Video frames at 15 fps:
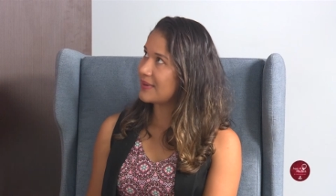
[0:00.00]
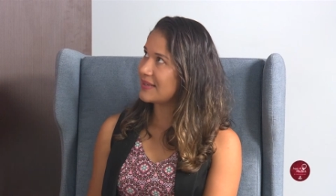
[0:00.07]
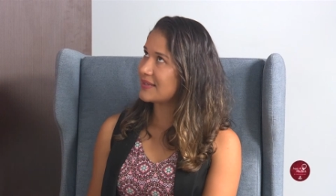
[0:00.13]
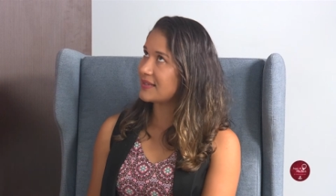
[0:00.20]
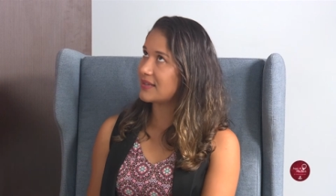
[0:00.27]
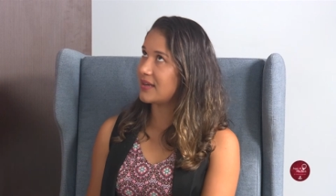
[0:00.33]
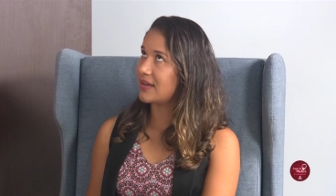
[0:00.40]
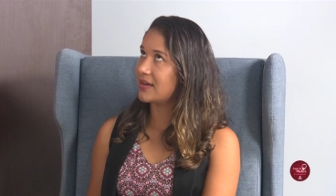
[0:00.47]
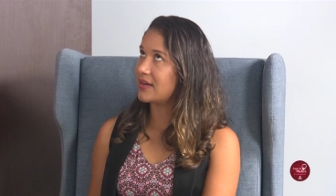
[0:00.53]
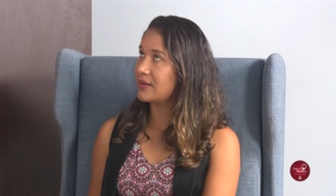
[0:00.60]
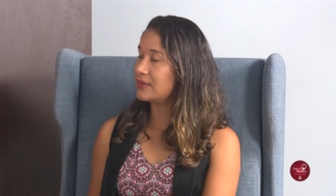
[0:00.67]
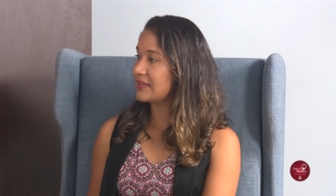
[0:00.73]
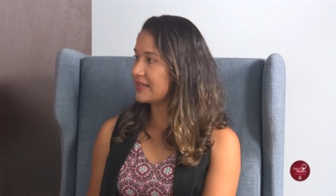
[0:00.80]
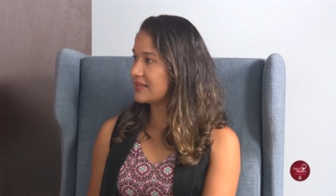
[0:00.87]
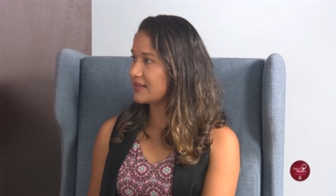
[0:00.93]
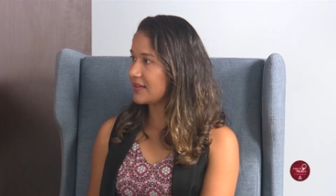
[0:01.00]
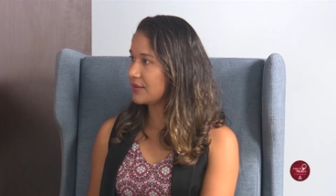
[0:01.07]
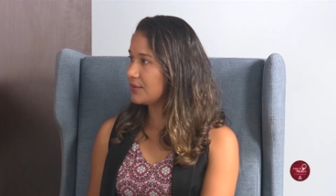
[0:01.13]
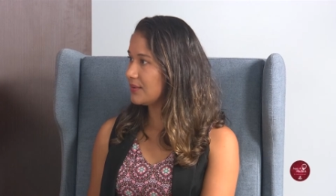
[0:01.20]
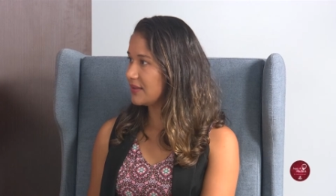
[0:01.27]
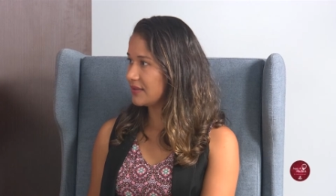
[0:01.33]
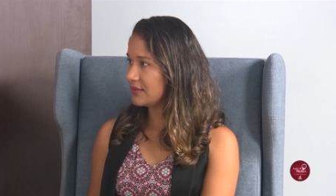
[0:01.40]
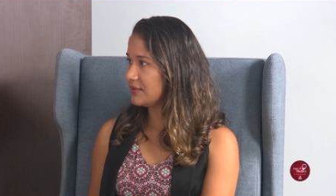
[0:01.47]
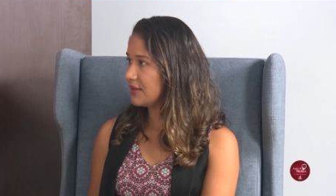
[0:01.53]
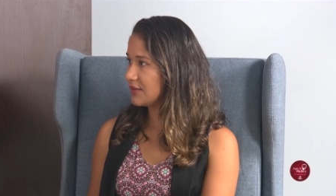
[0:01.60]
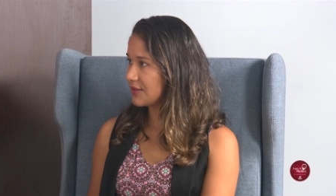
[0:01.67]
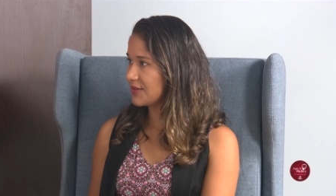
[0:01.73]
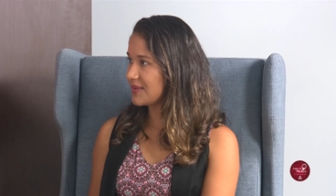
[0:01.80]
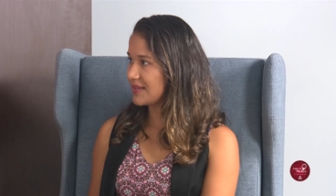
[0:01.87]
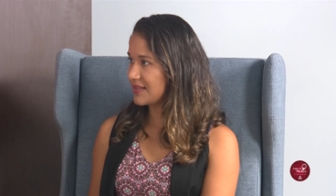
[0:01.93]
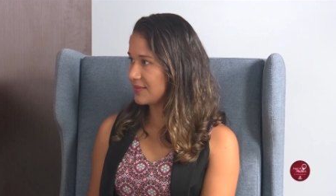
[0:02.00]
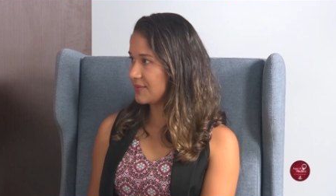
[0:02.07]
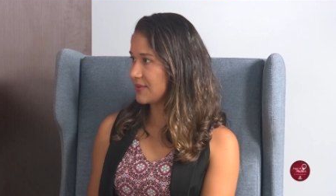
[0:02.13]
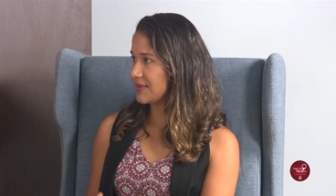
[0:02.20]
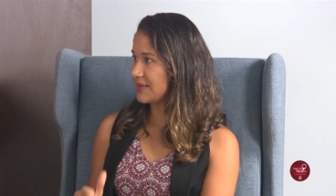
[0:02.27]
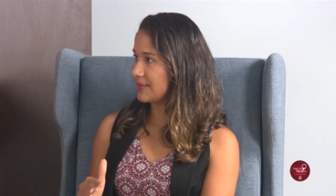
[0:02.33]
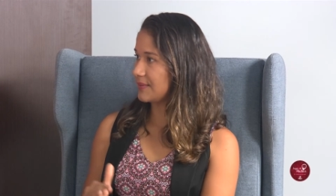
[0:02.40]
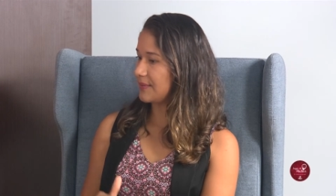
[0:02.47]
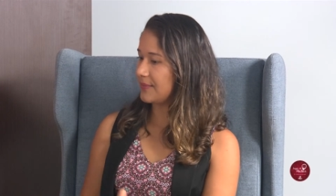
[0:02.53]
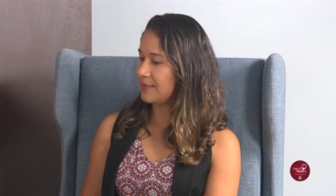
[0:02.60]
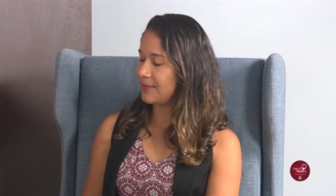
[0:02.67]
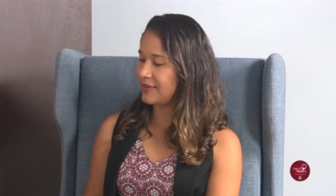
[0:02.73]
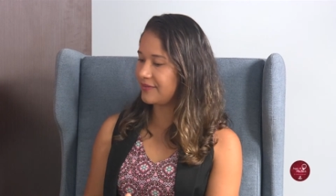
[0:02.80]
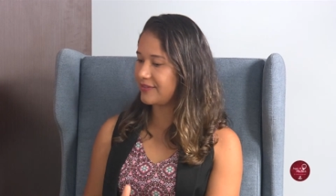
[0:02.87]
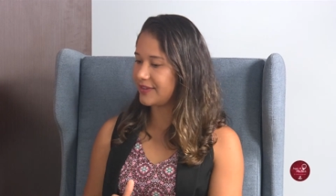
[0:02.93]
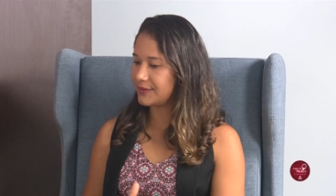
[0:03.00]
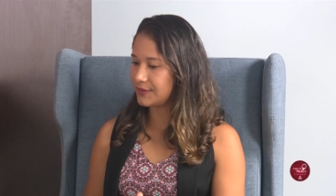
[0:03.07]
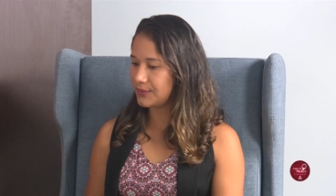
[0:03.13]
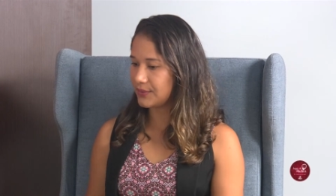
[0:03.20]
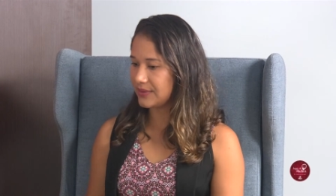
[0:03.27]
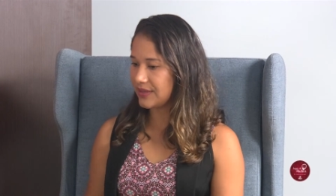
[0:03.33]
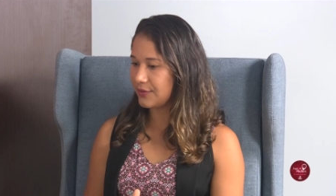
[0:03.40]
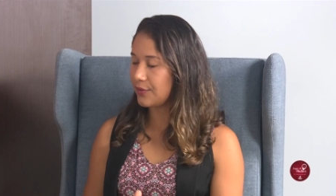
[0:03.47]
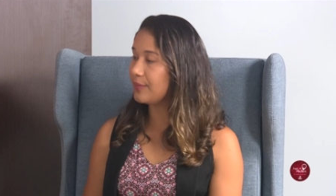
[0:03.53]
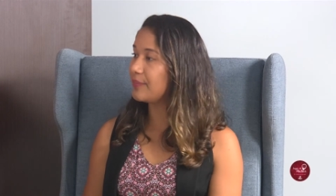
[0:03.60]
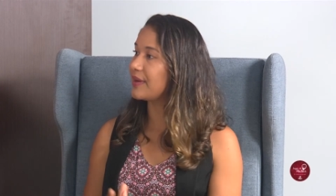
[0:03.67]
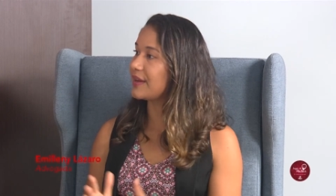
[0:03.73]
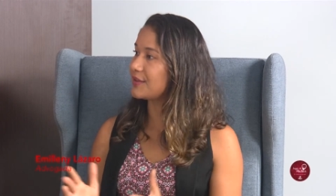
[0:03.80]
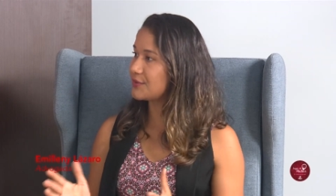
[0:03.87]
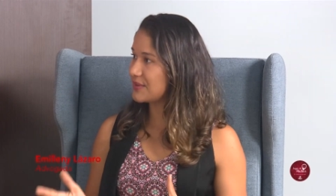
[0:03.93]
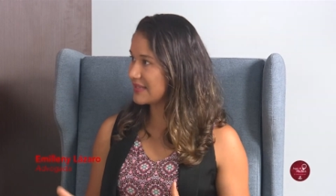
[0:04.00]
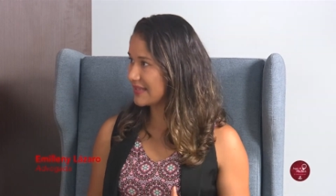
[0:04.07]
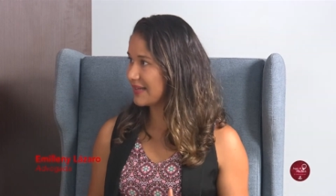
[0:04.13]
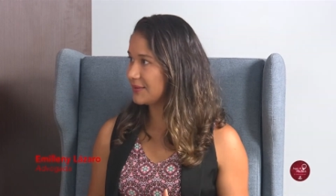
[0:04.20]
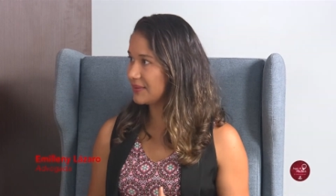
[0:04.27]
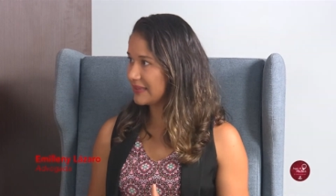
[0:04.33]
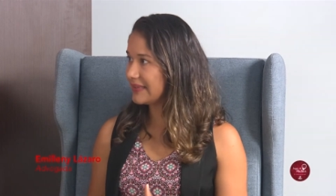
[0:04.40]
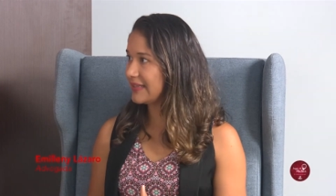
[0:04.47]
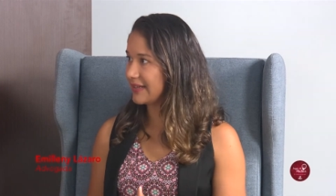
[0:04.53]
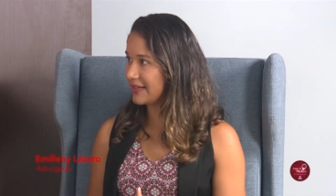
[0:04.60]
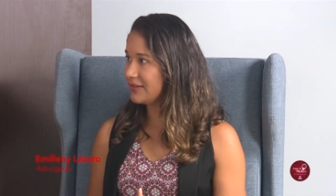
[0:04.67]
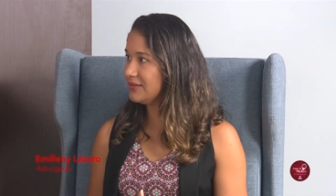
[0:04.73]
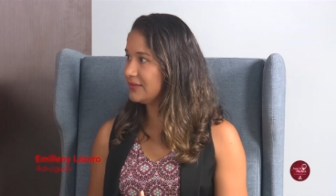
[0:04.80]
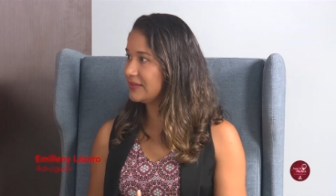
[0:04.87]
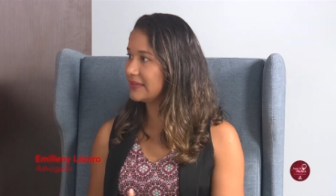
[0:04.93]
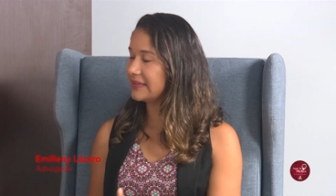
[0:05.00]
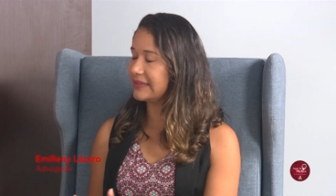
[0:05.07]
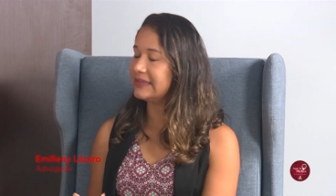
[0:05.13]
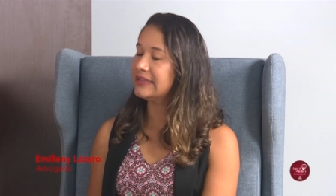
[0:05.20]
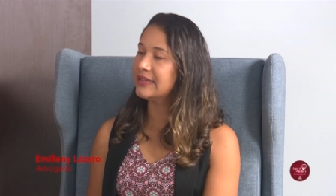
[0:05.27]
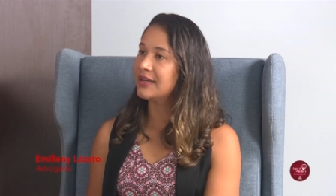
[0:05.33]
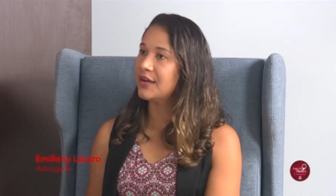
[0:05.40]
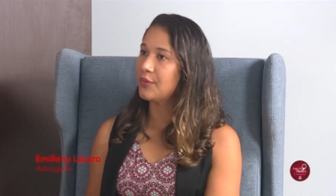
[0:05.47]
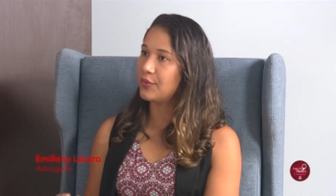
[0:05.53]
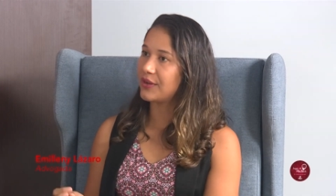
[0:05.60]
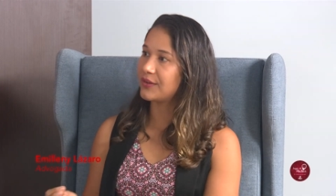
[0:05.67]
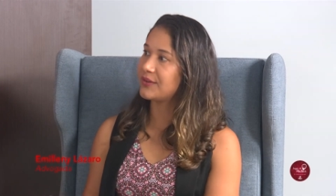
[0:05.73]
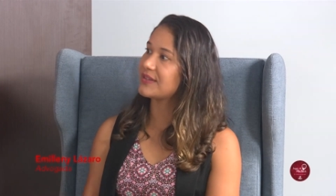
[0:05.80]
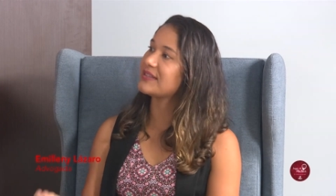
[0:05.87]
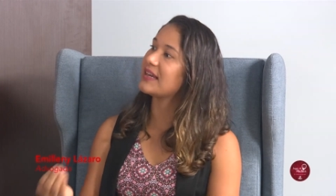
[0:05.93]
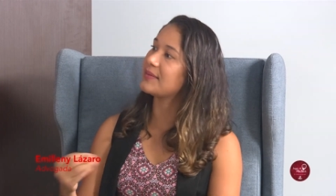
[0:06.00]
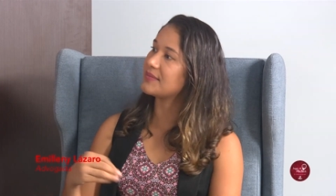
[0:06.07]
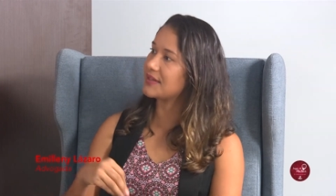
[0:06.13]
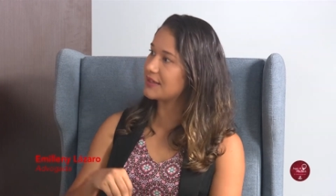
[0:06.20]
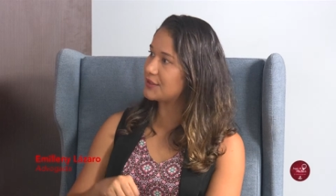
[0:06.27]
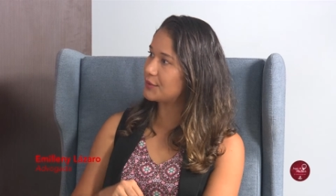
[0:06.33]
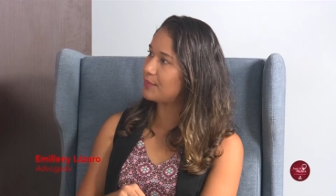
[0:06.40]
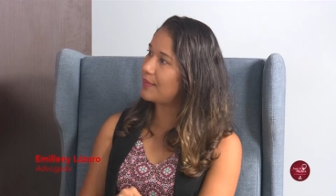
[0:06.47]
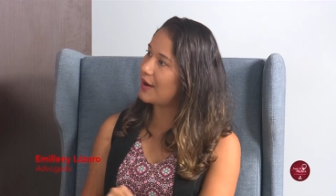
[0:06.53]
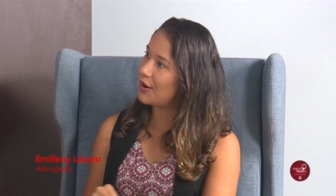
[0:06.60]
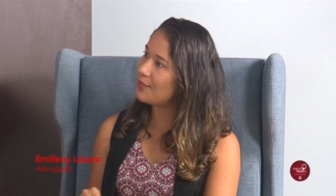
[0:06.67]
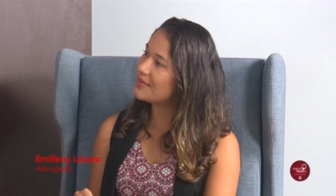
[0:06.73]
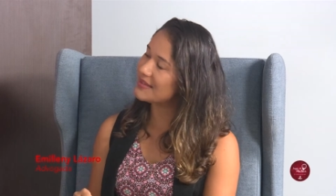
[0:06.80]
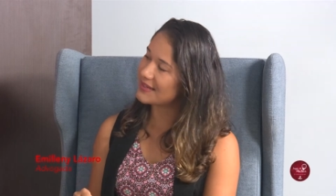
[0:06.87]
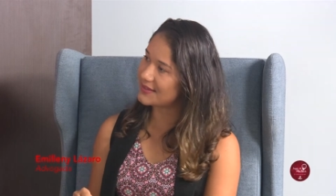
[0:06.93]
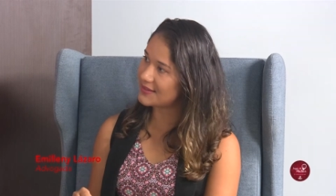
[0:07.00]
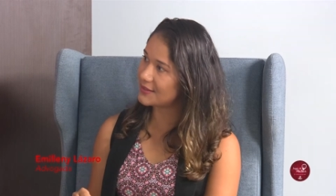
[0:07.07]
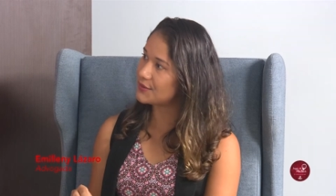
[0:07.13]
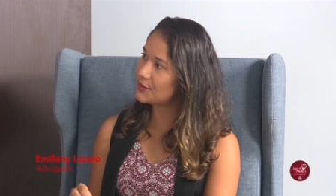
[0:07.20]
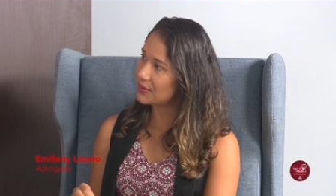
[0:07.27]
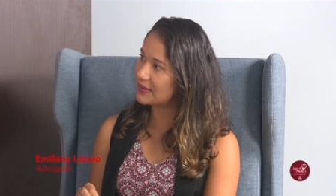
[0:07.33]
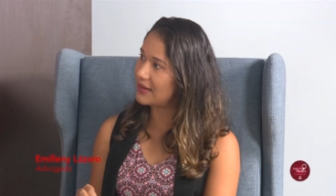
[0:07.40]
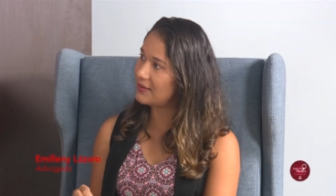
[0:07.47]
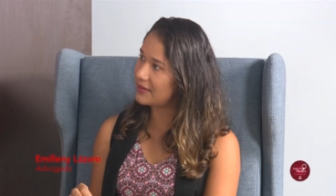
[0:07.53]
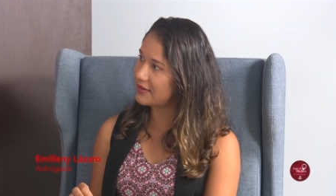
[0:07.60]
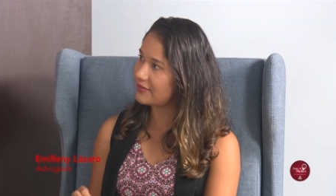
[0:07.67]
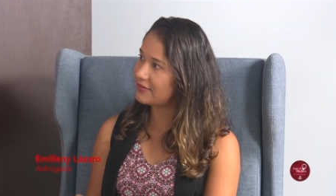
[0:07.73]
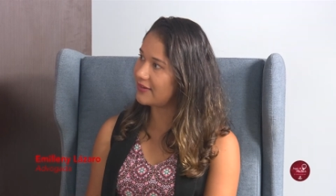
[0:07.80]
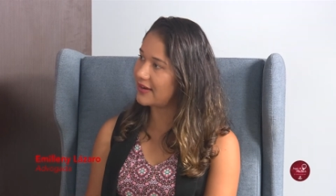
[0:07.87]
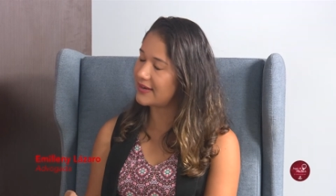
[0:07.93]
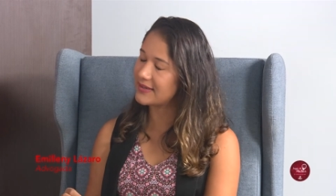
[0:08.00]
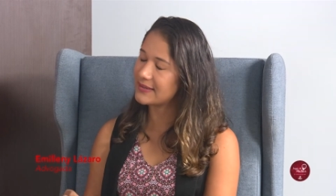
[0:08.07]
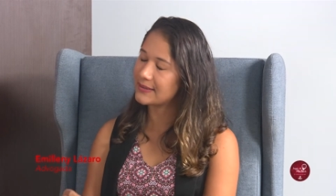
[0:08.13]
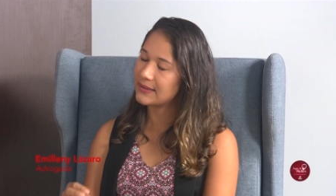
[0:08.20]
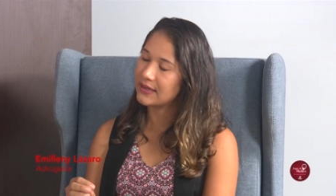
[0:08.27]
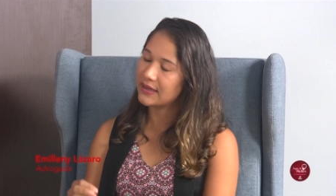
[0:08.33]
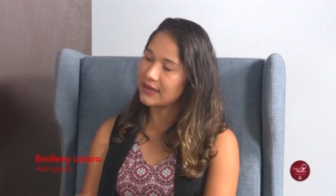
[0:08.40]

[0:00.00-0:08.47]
esse é o terceiro ano que nós fazemos um evento que compreende o estado inteiro, né? porque nós saímos aqui de Palmas, é a seccional quem faz.